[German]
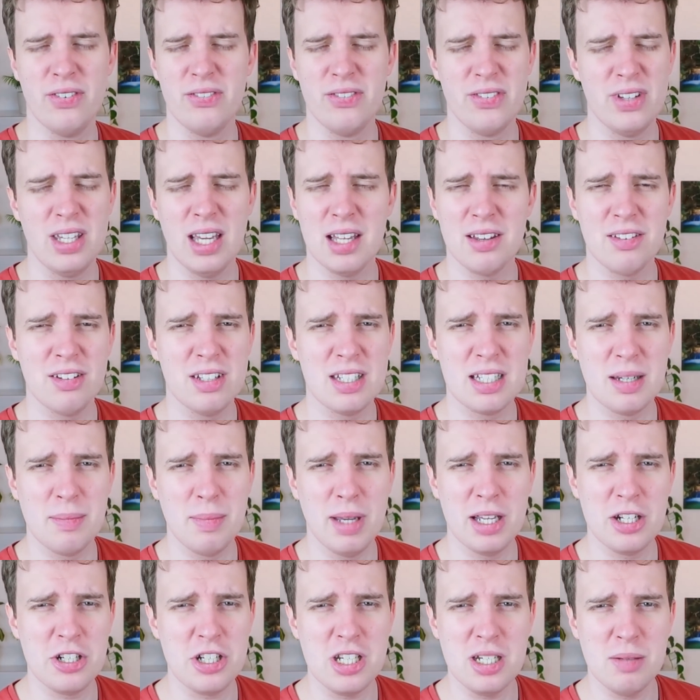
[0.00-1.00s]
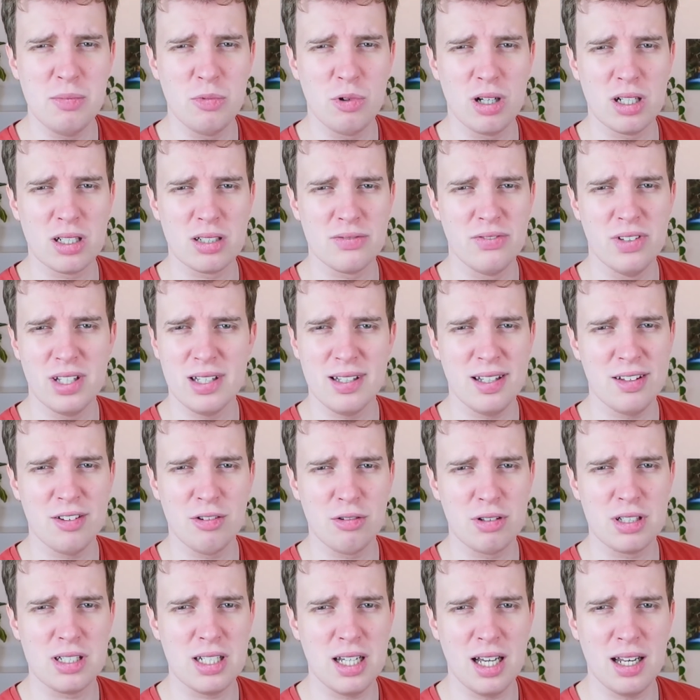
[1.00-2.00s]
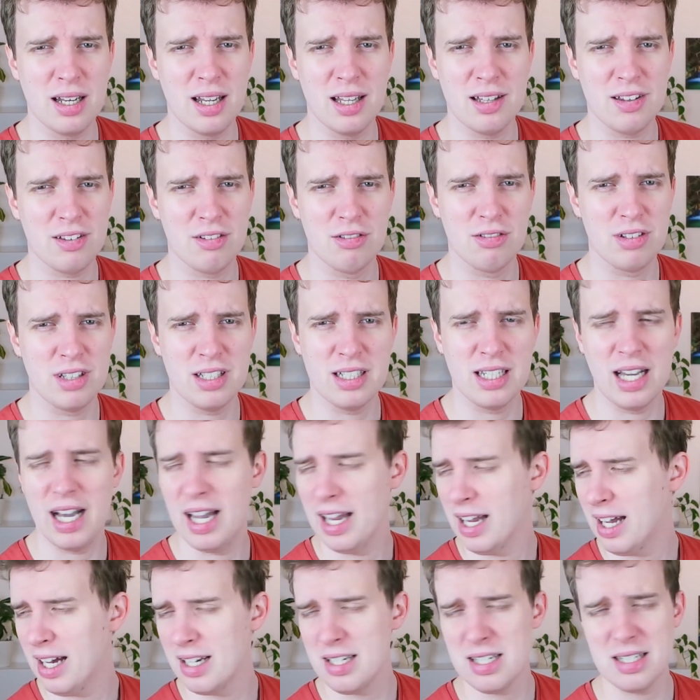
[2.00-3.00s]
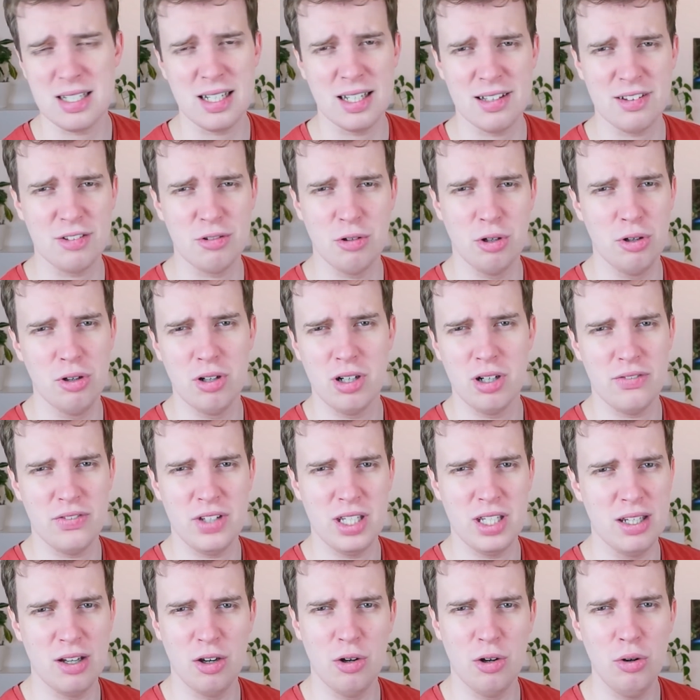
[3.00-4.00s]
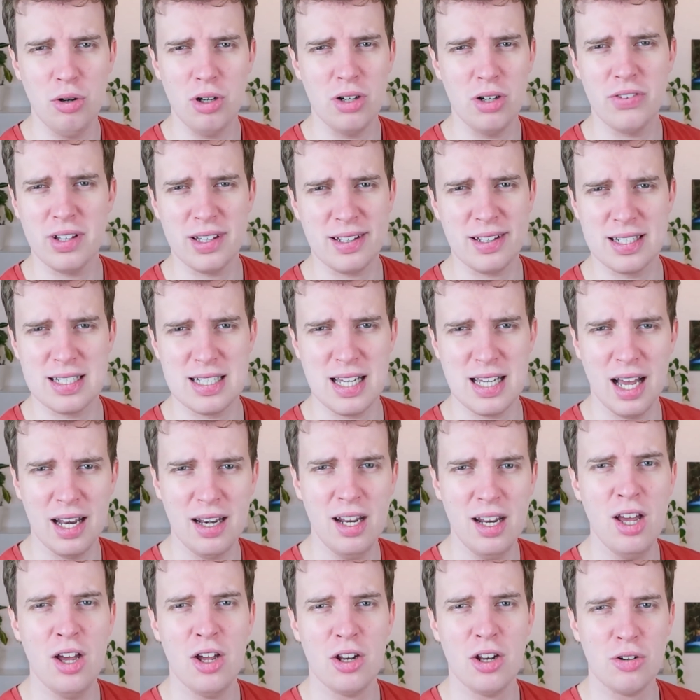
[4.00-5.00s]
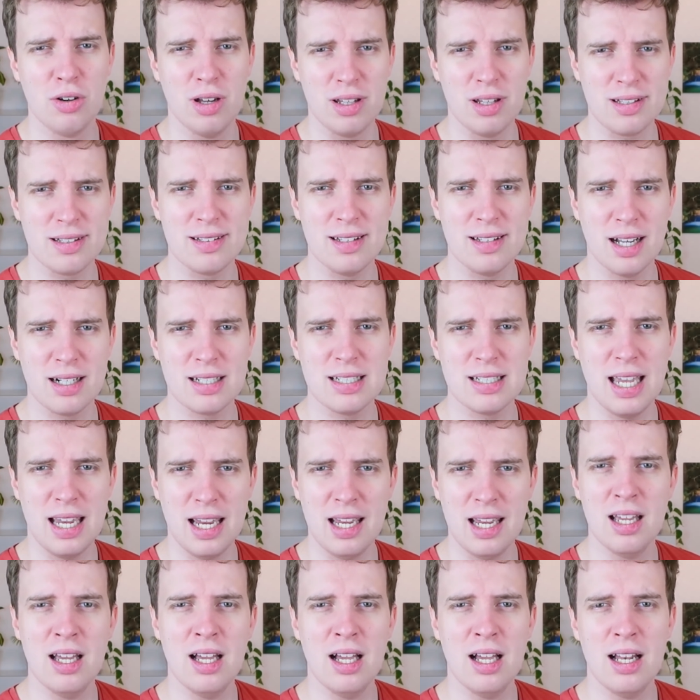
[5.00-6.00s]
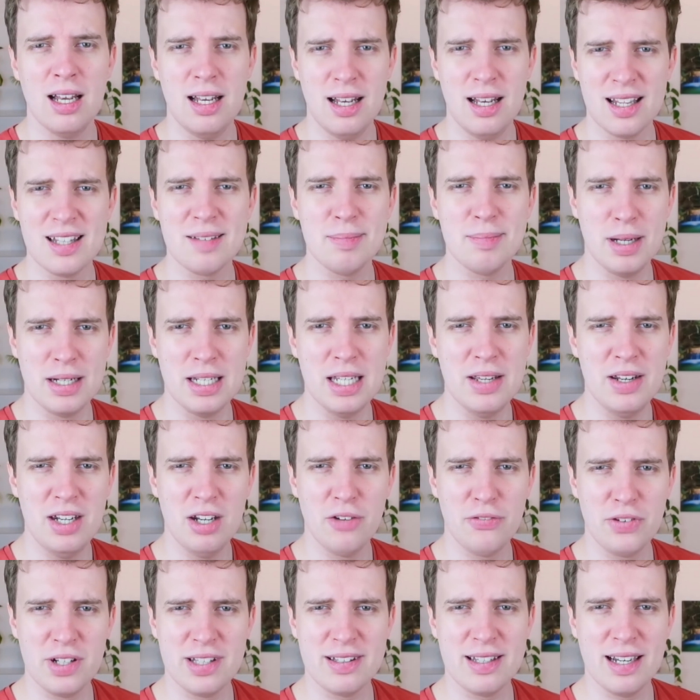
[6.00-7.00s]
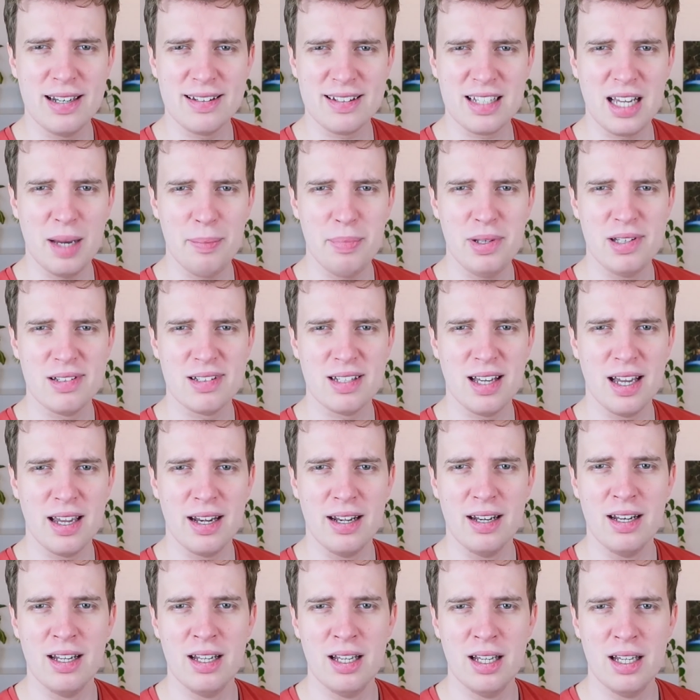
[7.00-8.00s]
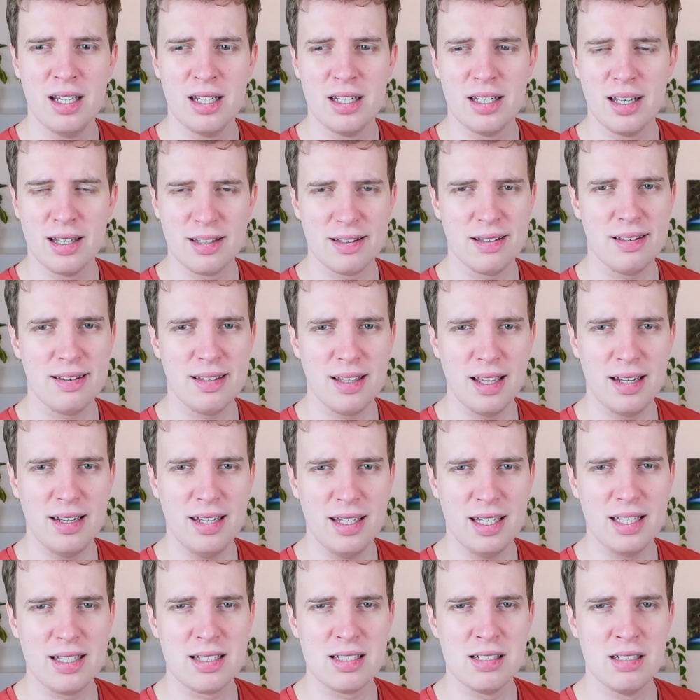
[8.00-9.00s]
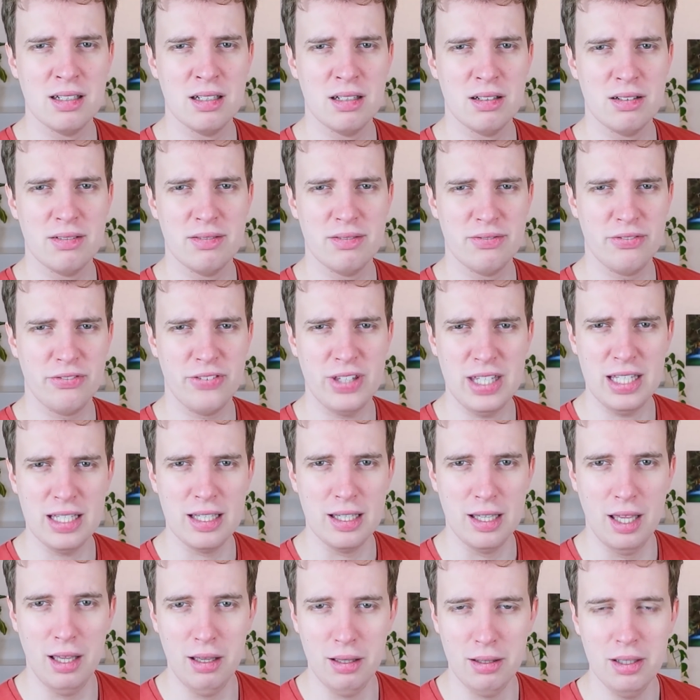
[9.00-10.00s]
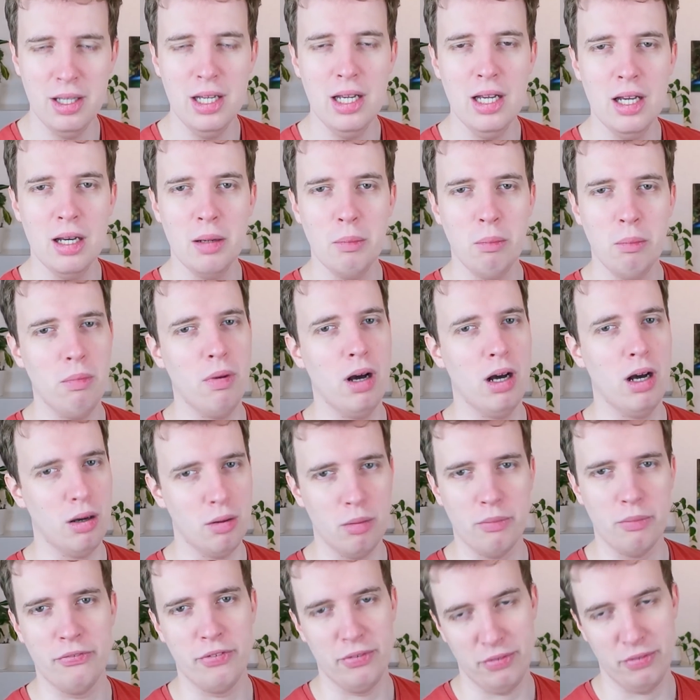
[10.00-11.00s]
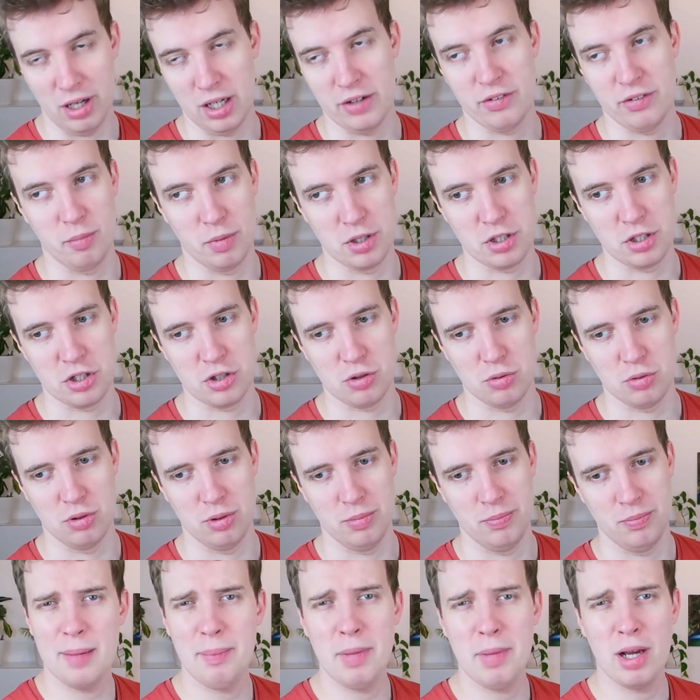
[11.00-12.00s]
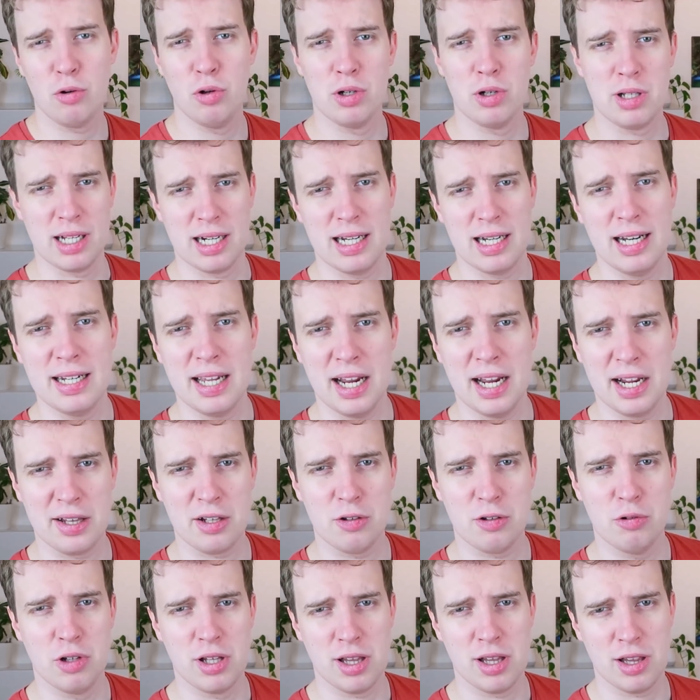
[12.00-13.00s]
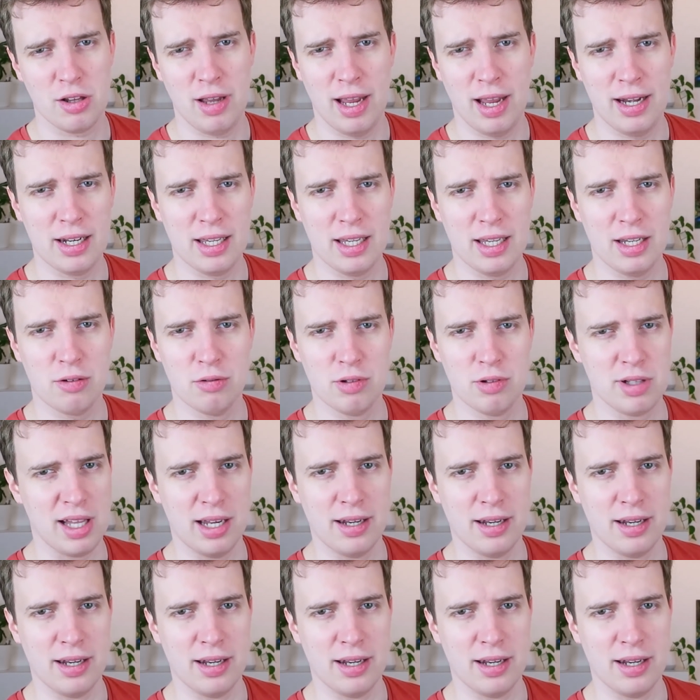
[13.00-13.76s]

wie hast du dich denn mehr entschieden, Murat? Was hast du getan? Hast du sie geheiratet? Hast du irgendwie irgendwas getan? Du hast gesagt, hey, lass mal ein inoffizielles Couple sein. Das ist ja nicht viel vielleicht für manche schon. Dann mal kurz ein kleiner Exkurs zu Henrik und